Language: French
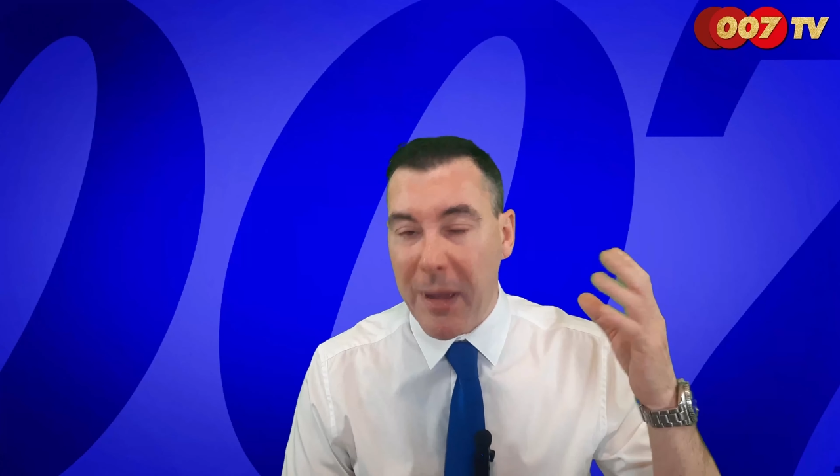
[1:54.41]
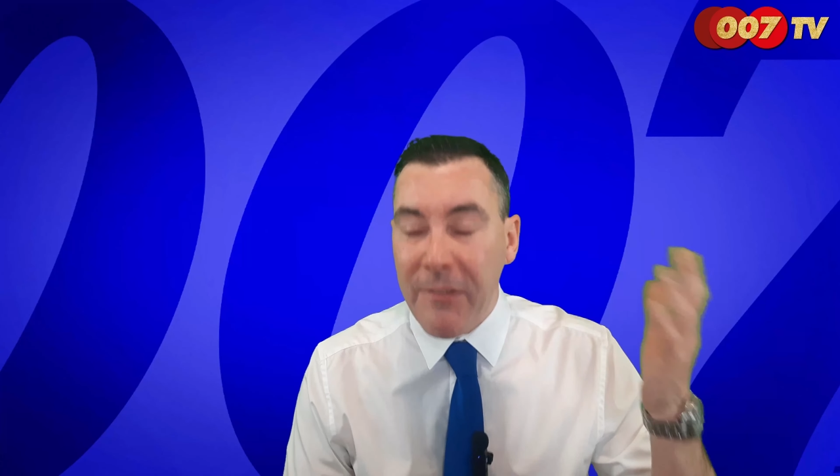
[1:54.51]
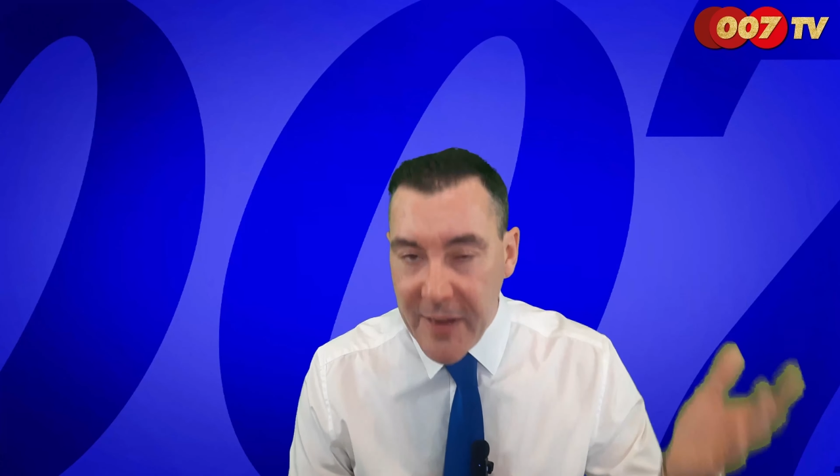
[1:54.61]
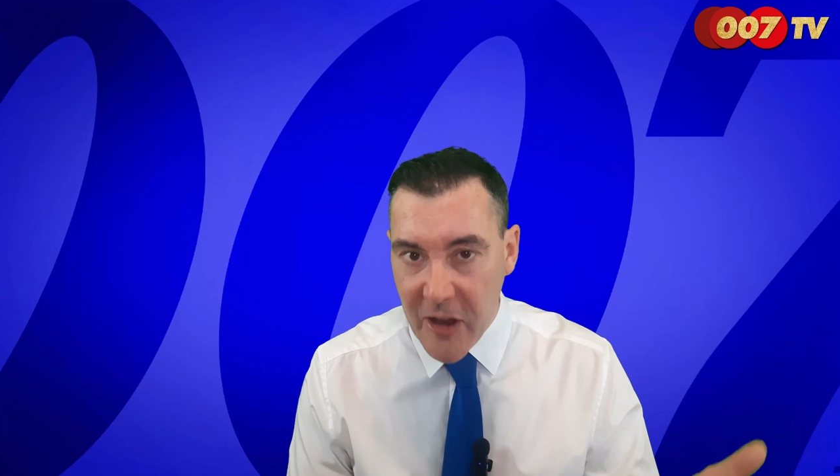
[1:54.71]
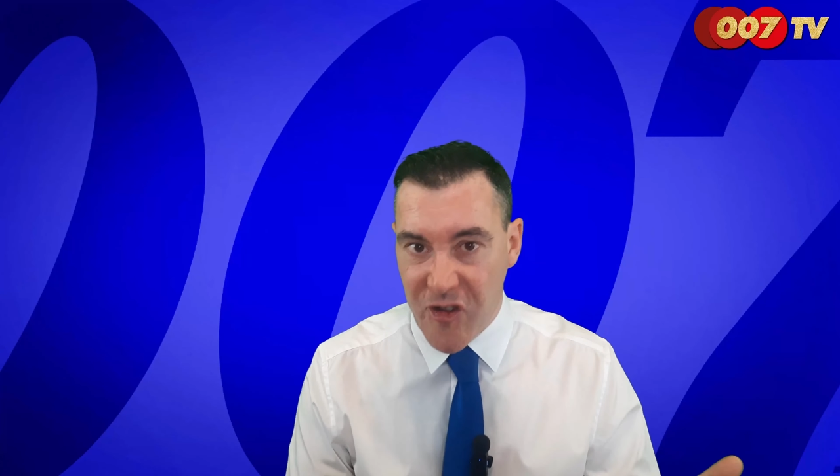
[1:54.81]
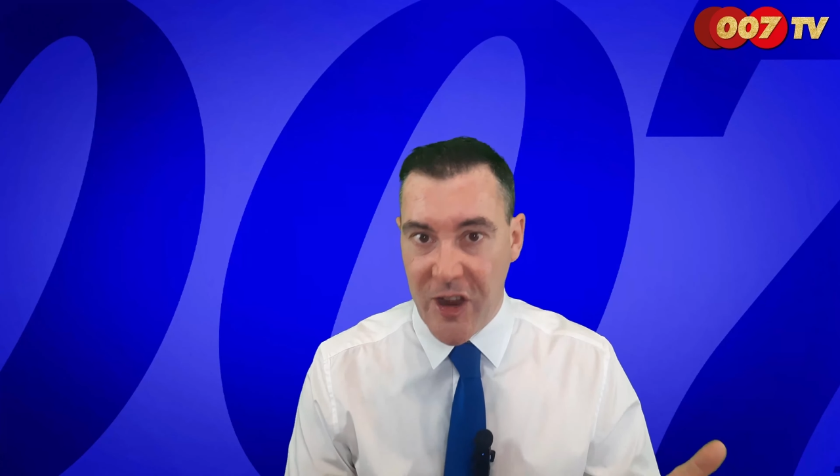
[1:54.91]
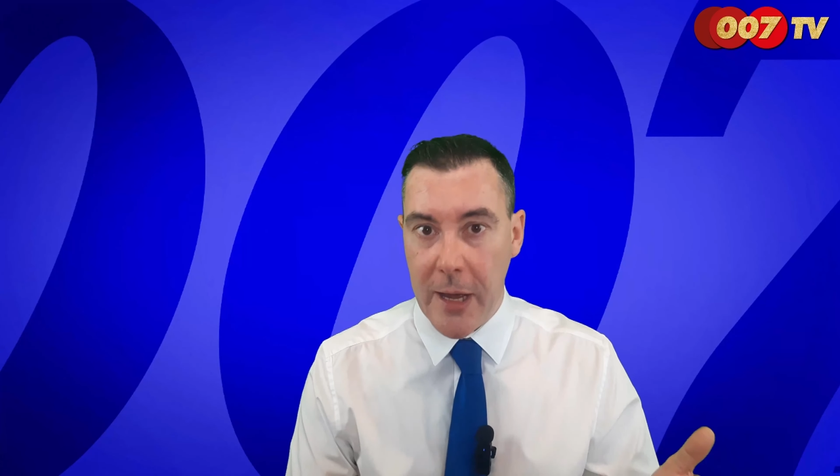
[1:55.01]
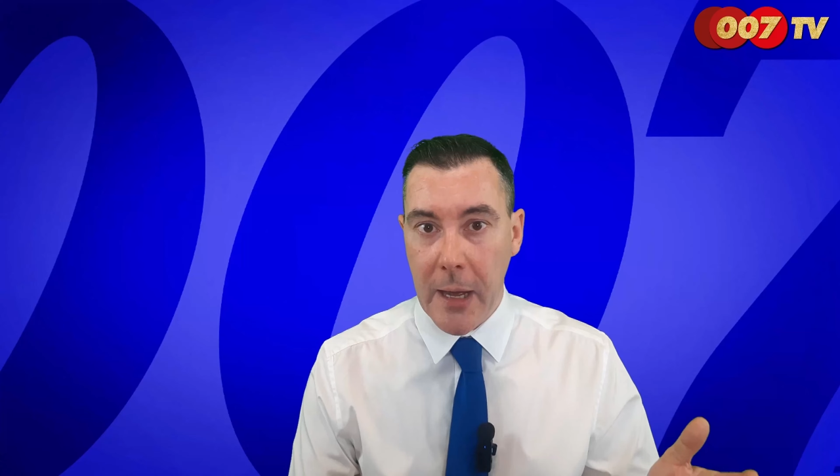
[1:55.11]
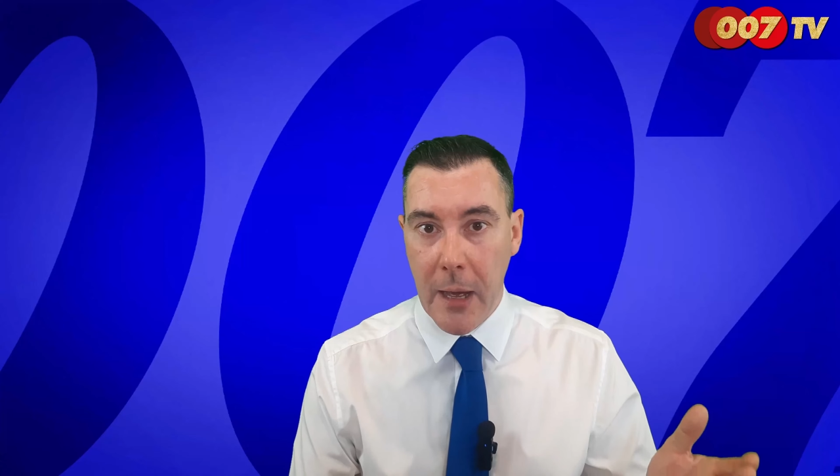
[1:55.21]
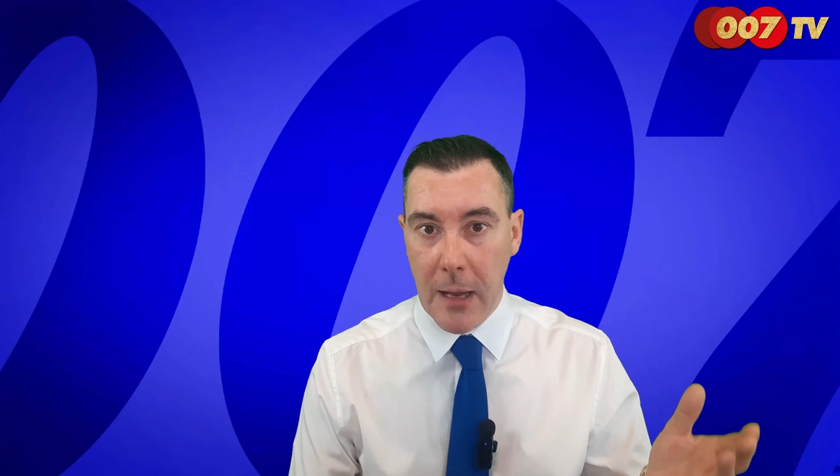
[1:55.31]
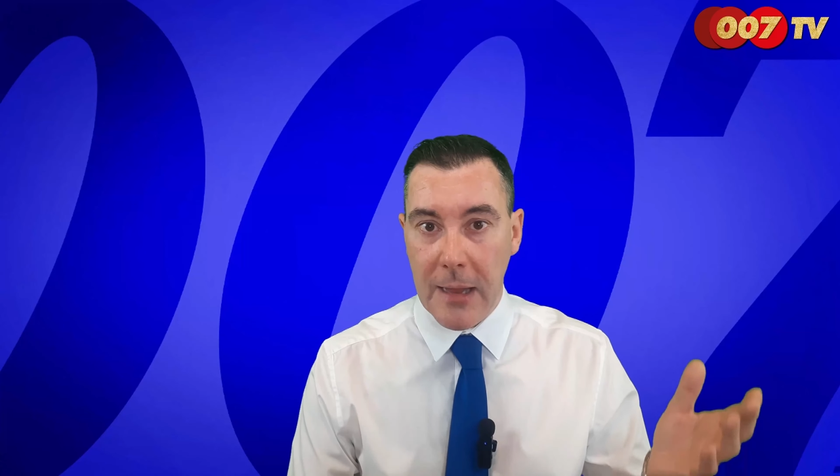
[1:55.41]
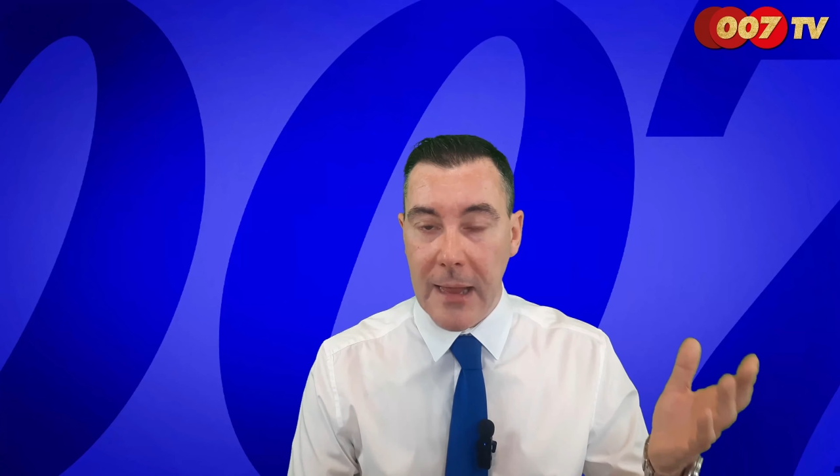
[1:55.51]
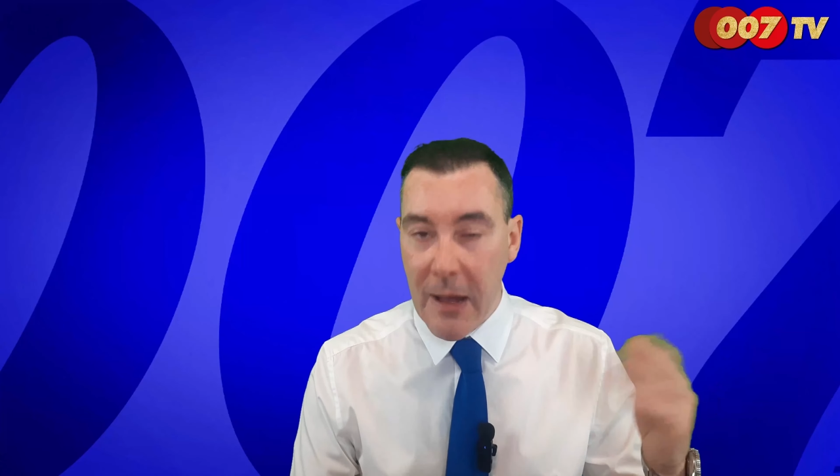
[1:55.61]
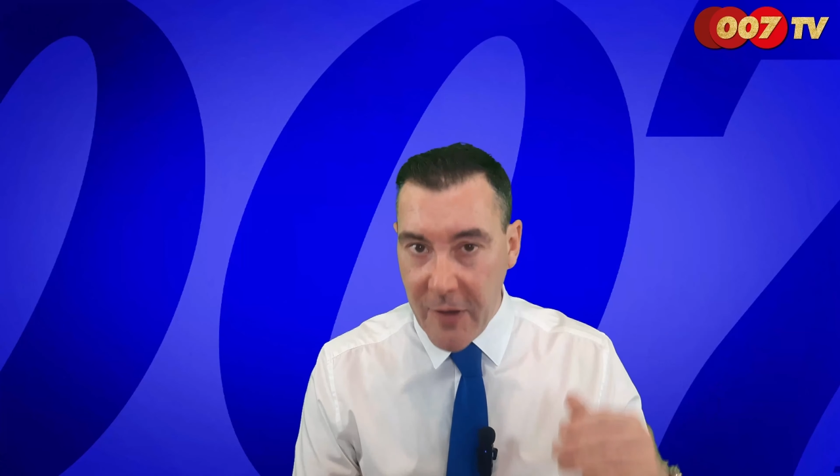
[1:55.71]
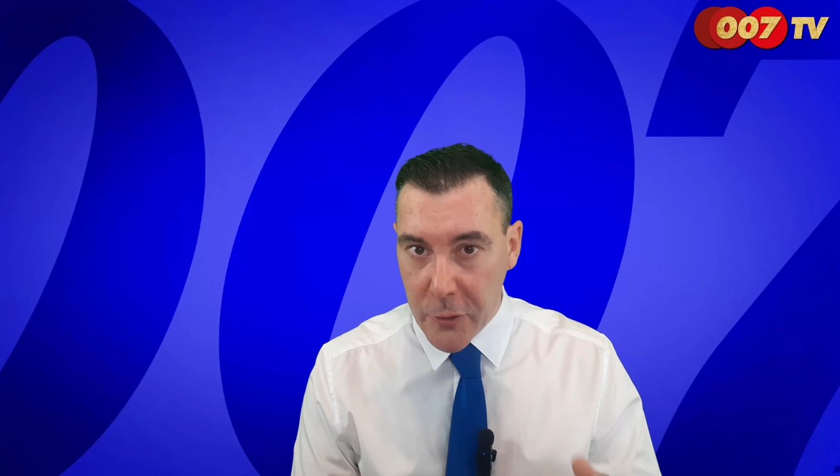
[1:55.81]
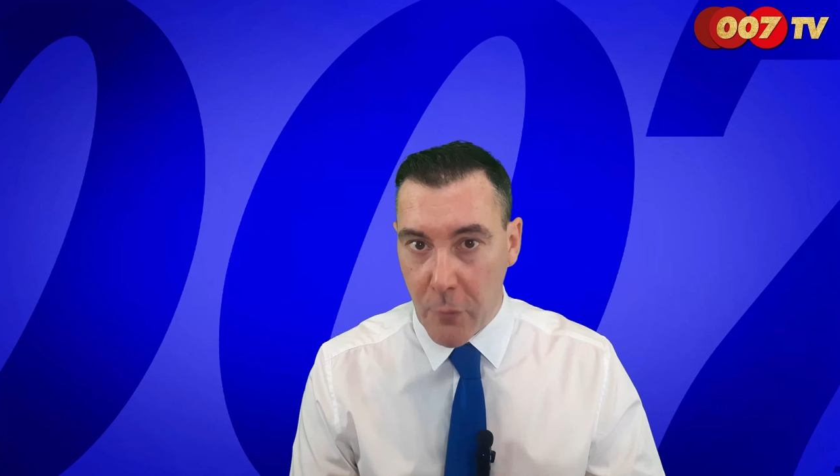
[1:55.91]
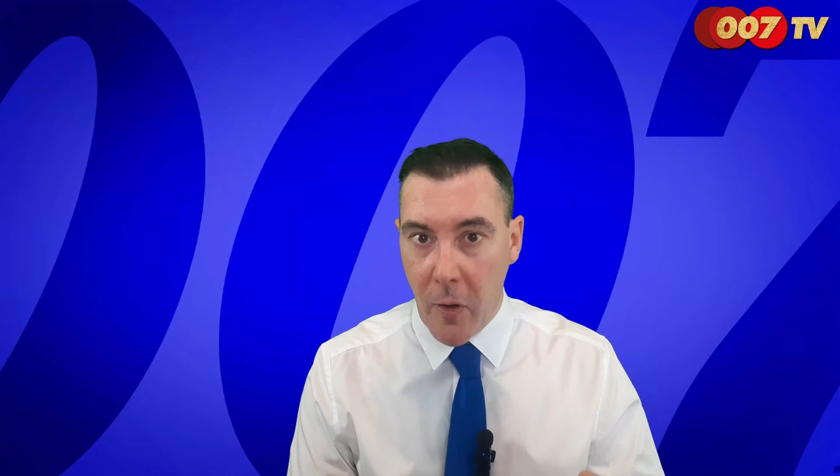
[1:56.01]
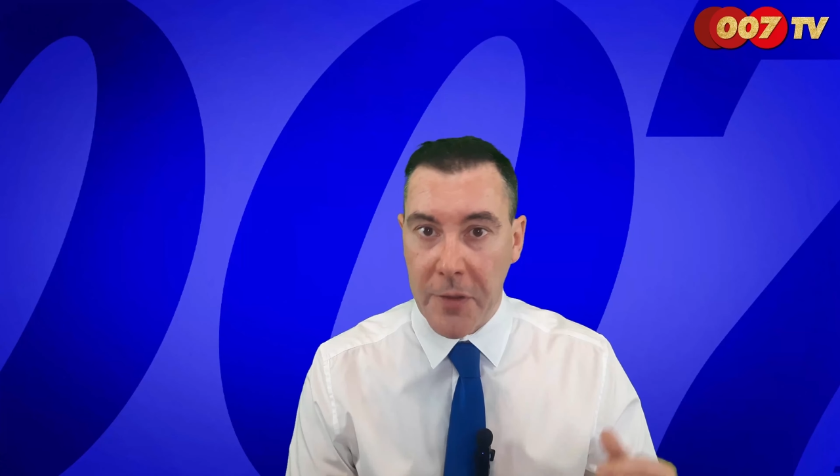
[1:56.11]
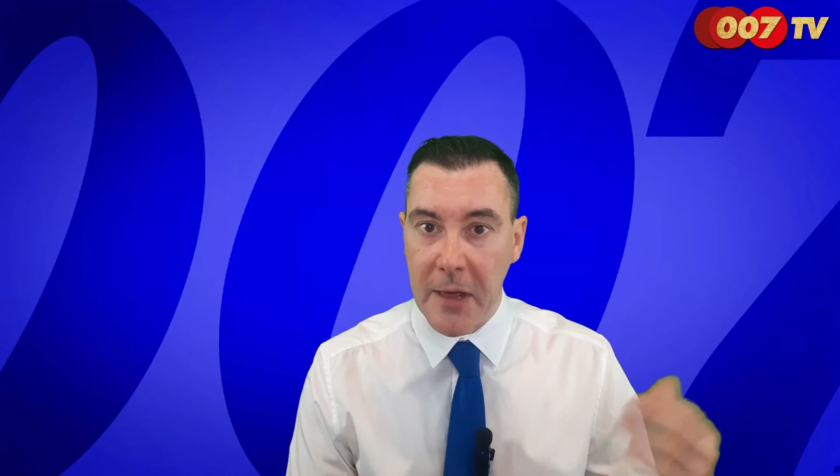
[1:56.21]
privilégier la version